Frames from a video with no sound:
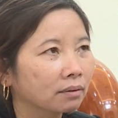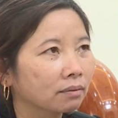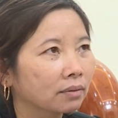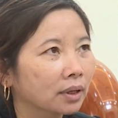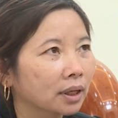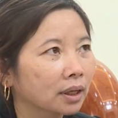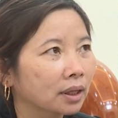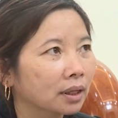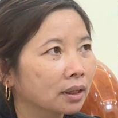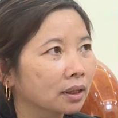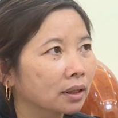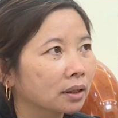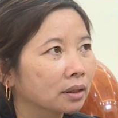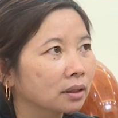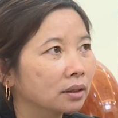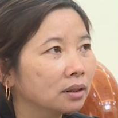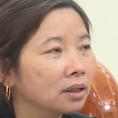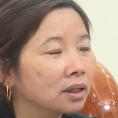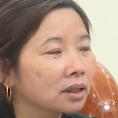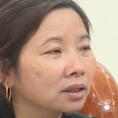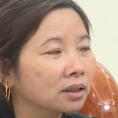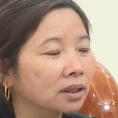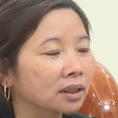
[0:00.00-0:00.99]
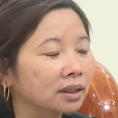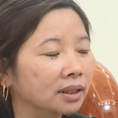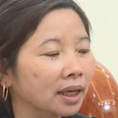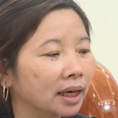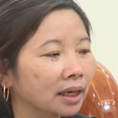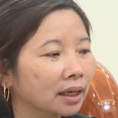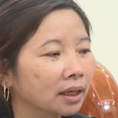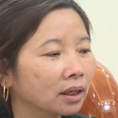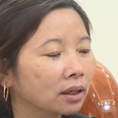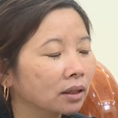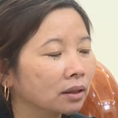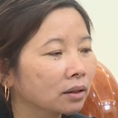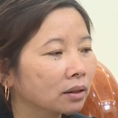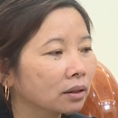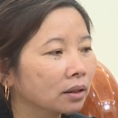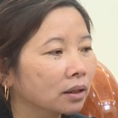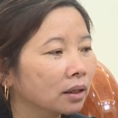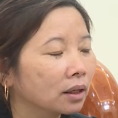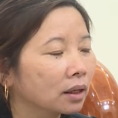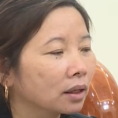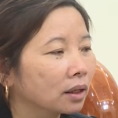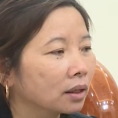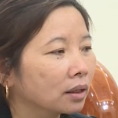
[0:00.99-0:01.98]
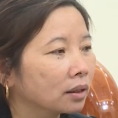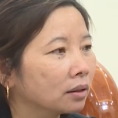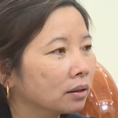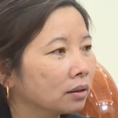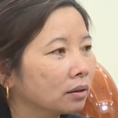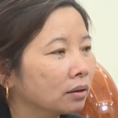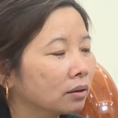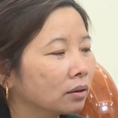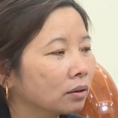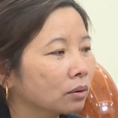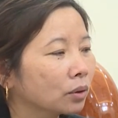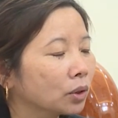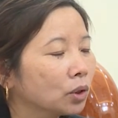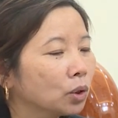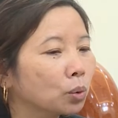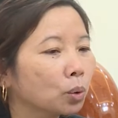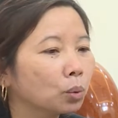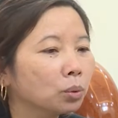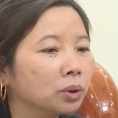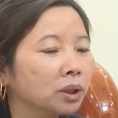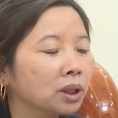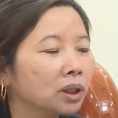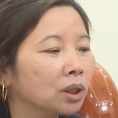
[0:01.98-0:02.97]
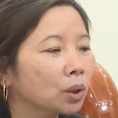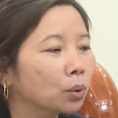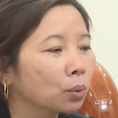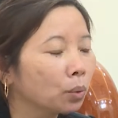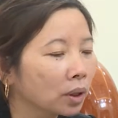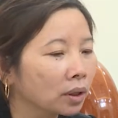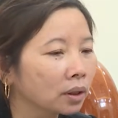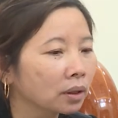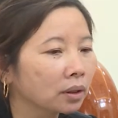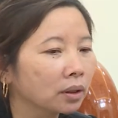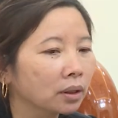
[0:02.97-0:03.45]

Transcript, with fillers: và nước rửa tay ừ, nói chung cũng như nước uống.